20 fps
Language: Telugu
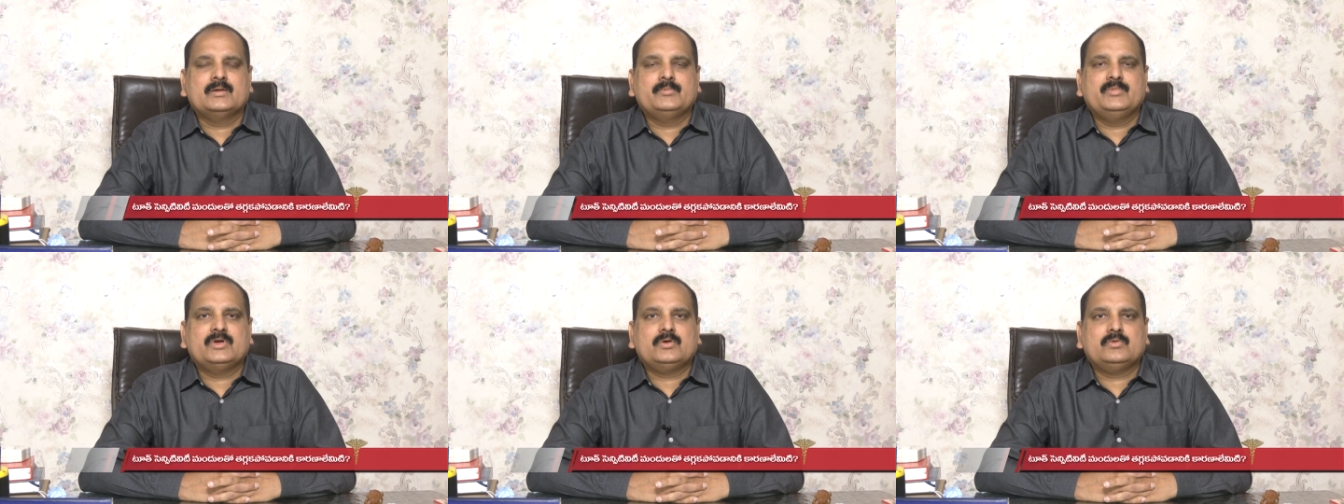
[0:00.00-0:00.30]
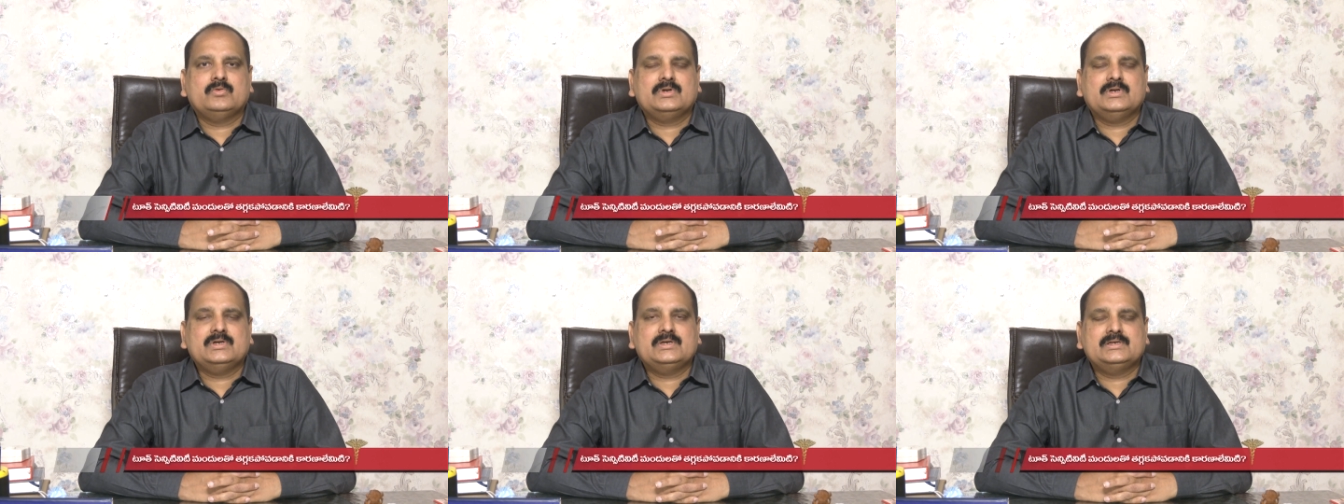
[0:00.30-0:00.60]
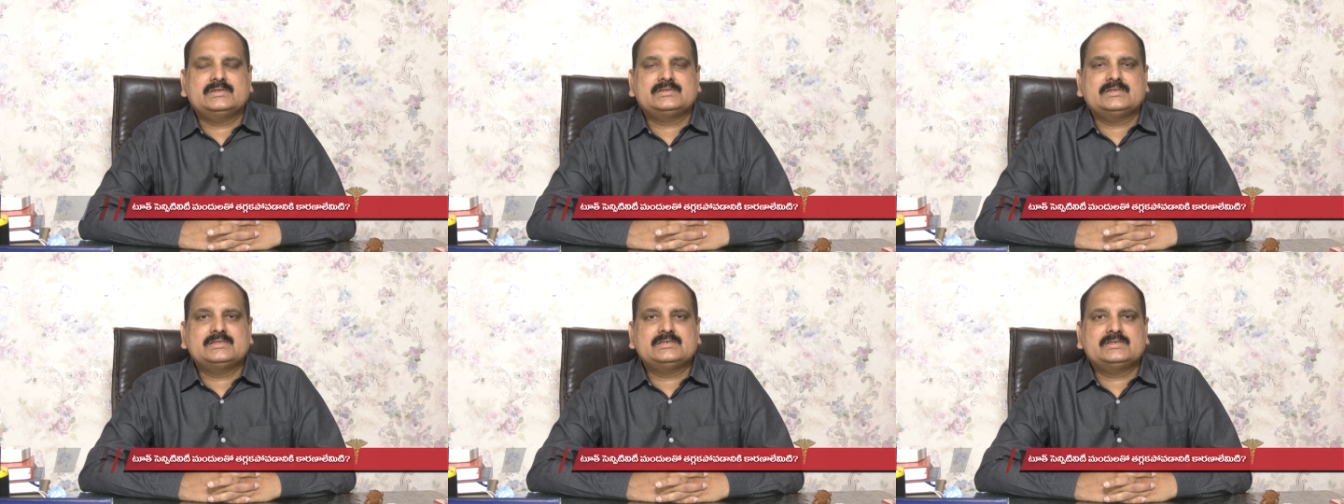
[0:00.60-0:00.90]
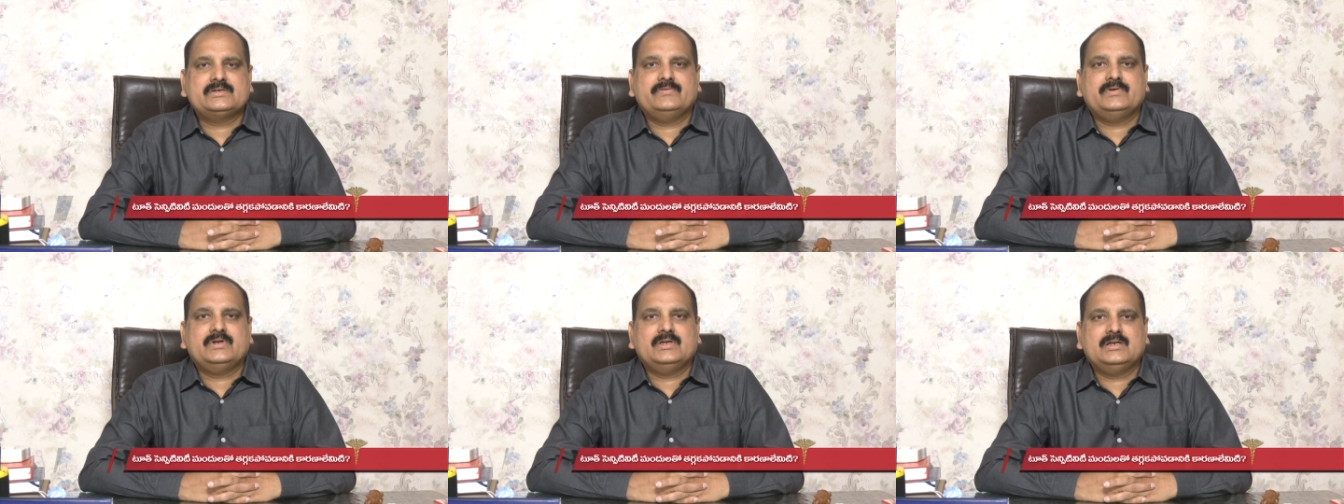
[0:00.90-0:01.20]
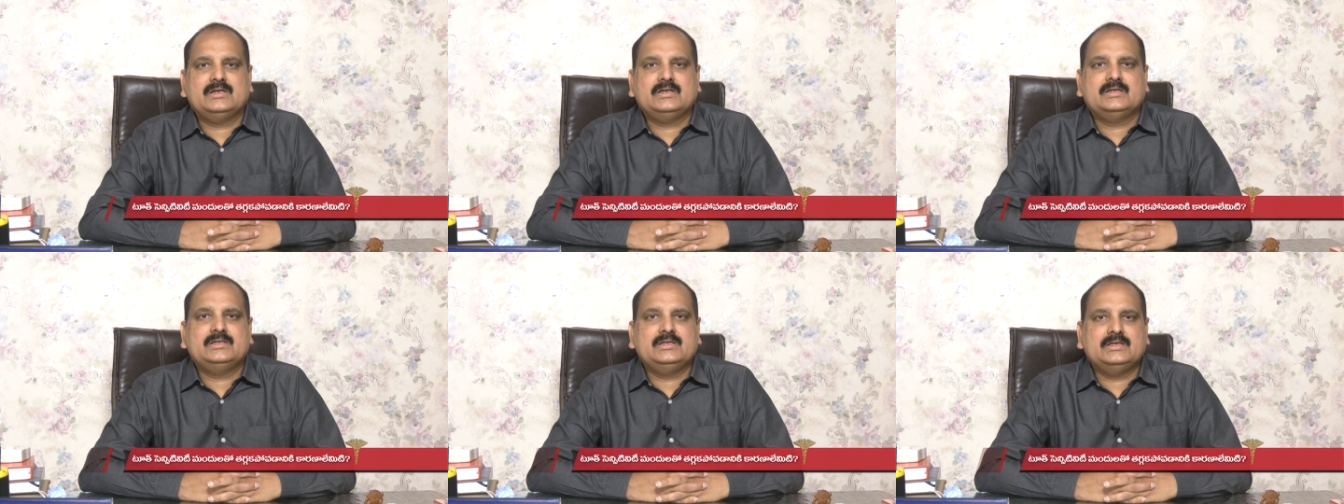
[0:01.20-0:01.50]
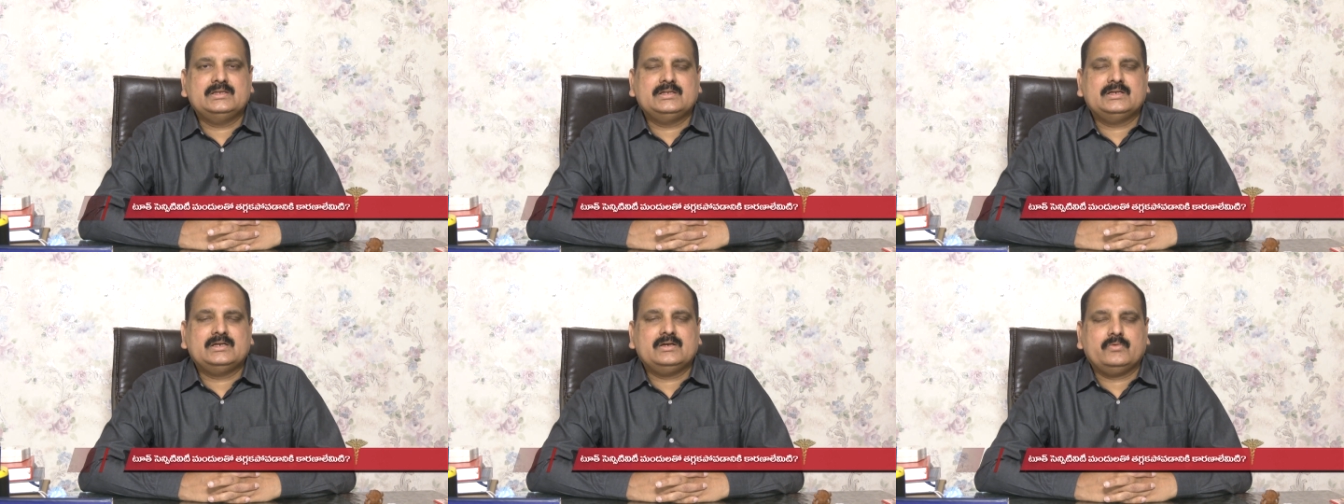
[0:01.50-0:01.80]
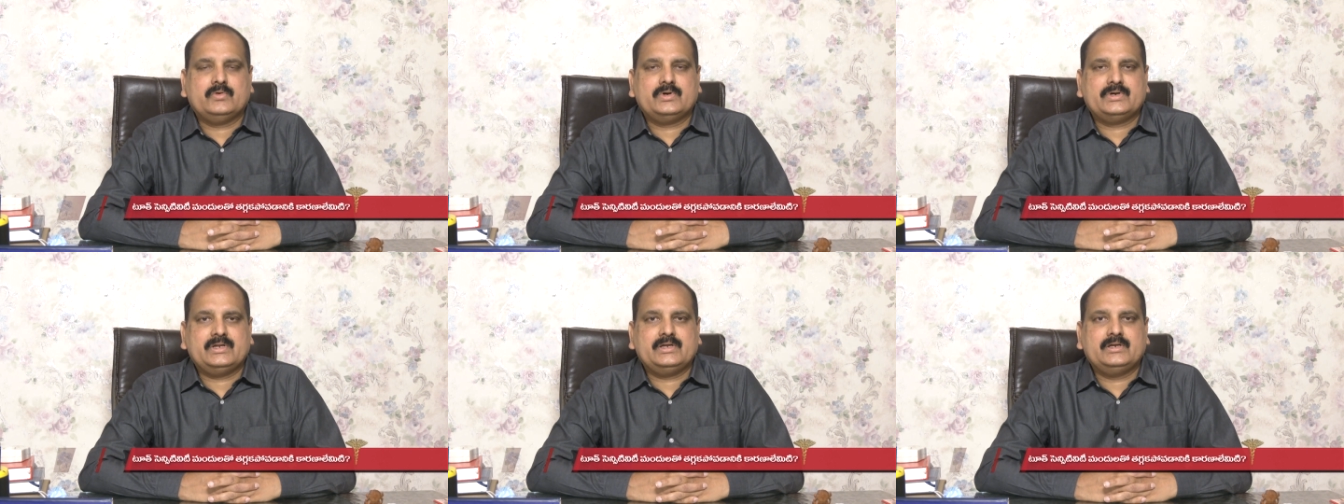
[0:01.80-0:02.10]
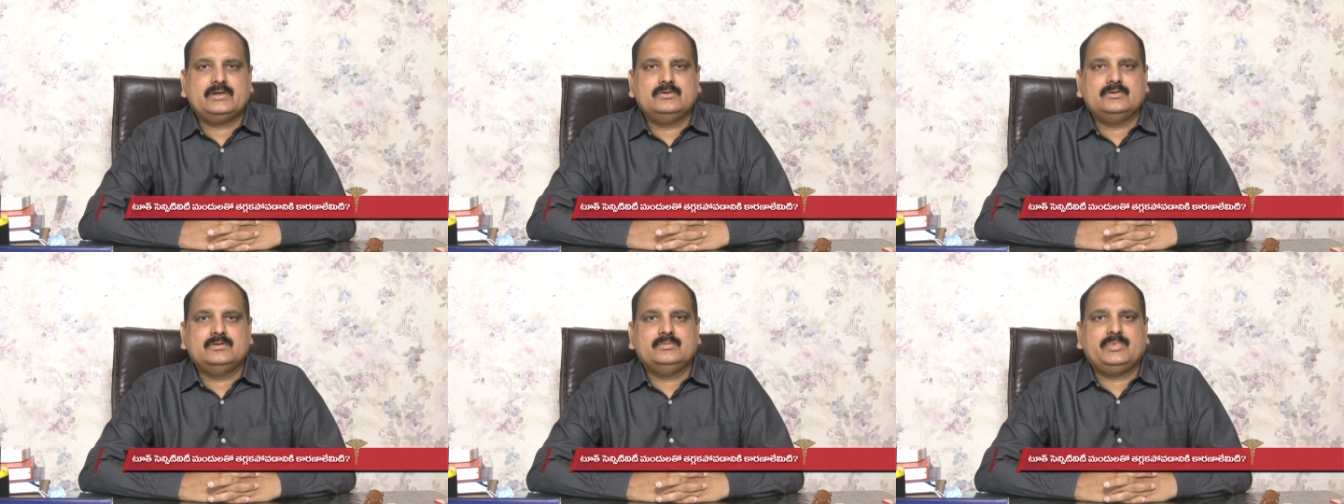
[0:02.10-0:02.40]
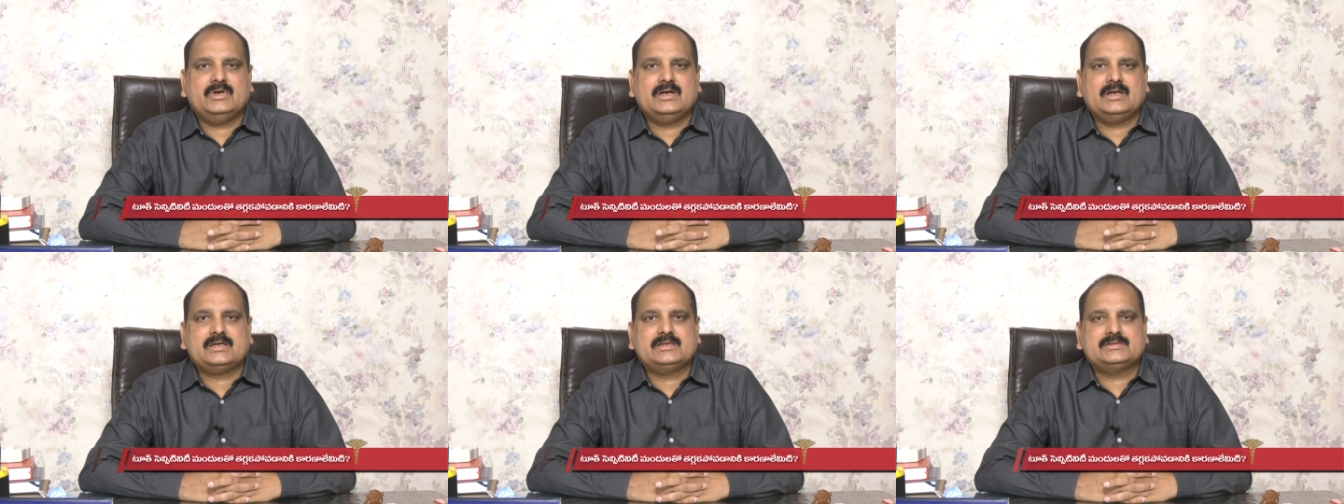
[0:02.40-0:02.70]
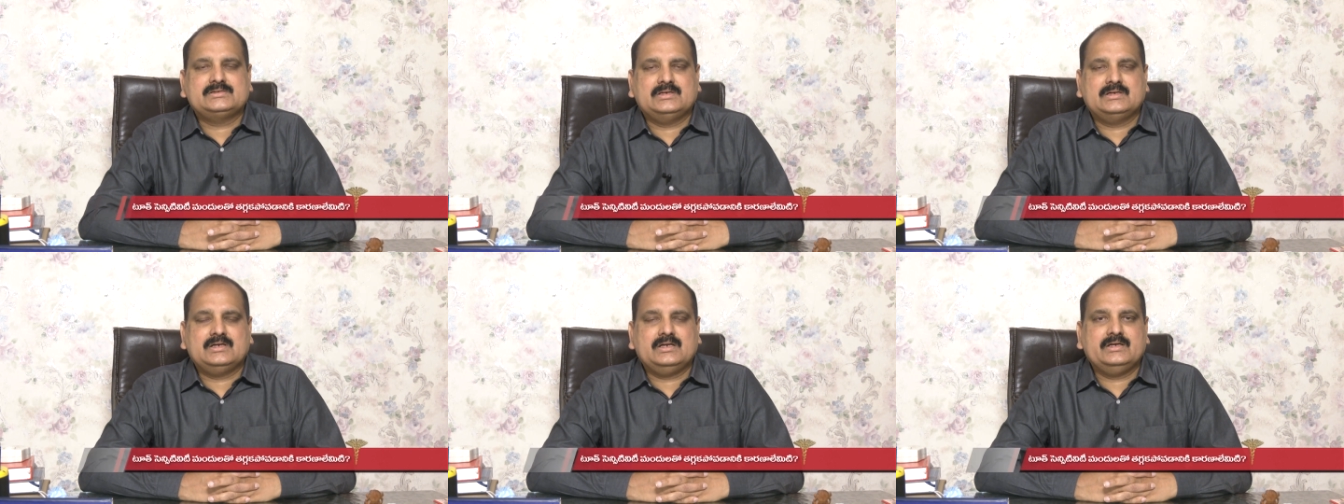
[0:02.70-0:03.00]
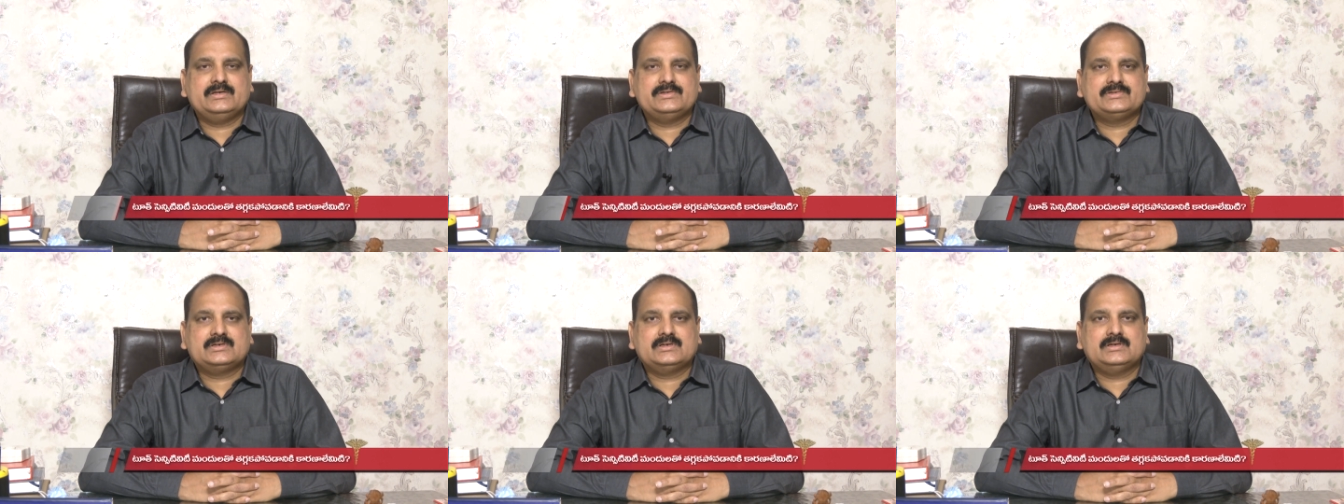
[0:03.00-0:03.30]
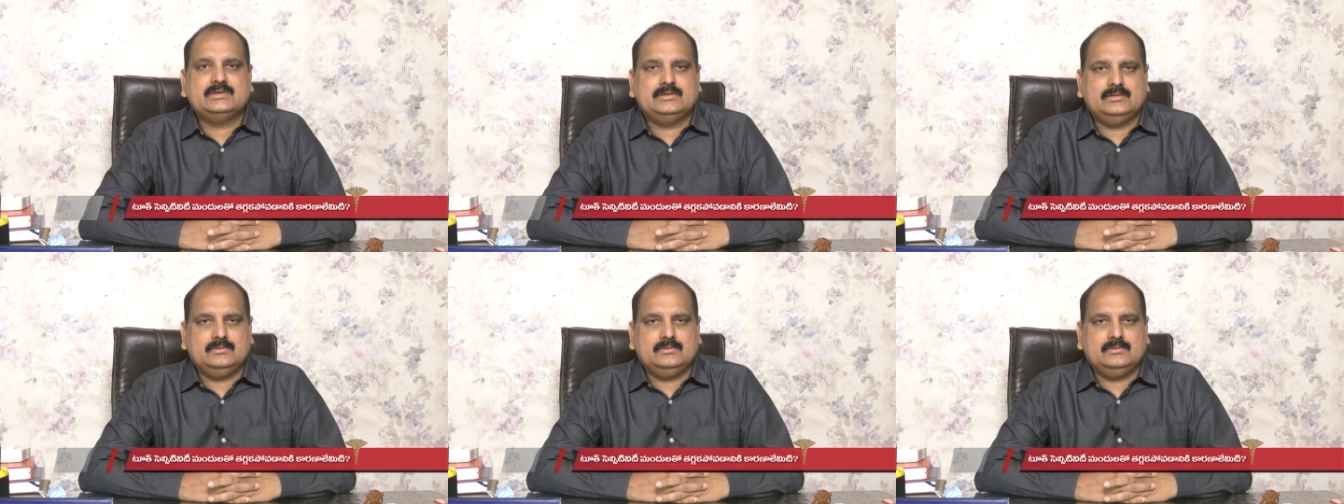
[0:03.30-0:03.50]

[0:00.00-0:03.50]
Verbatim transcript: మీకున్న ఈ సెన్సిటివిటీ అనేది ఏదైనా ఒకటి రెండు పళ్ళకి జనరలైజ్డ్